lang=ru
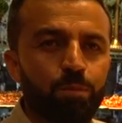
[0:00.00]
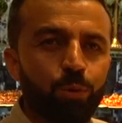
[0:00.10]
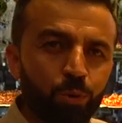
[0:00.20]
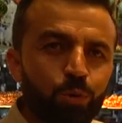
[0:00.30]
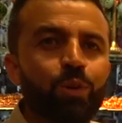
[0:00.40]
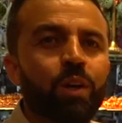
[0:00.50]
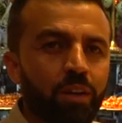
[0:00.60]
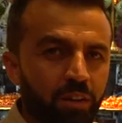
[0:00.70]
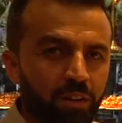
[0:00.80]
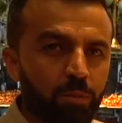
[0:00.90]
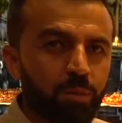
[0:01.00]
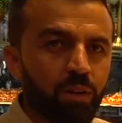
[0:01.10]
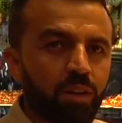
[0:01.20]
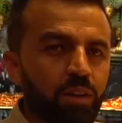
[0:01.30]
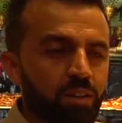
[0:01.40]
полные орехами
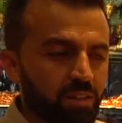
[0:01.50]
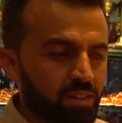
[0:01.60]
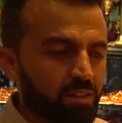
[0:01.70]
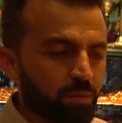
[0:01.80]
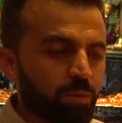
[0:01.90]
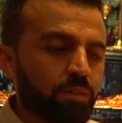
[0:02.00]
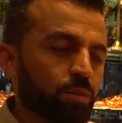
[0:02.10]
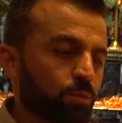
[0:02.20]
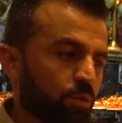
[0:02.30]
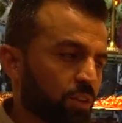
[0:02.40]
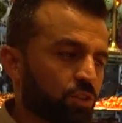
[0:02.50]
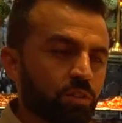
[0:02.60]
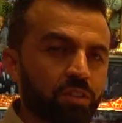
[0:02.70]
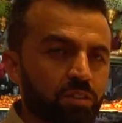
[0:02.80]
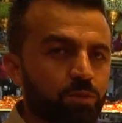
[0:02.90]
разные, поэтому
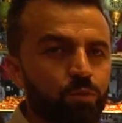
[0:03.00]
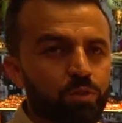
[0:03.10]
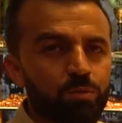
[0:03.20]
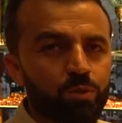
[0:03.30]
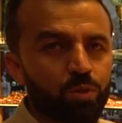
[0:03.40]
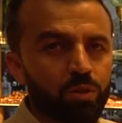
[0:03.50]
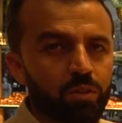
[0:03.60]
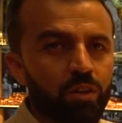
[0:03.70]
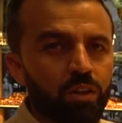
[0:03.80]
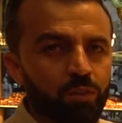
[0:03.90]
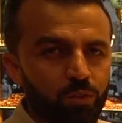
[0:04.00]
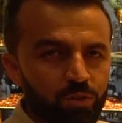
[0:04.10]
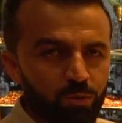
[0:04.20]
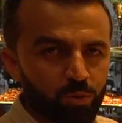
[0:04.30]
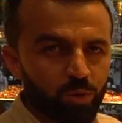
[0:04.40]
начинается 8 долларов,
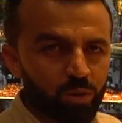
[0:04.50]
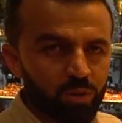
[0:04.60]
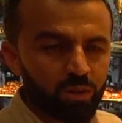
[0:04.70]
8 долларов,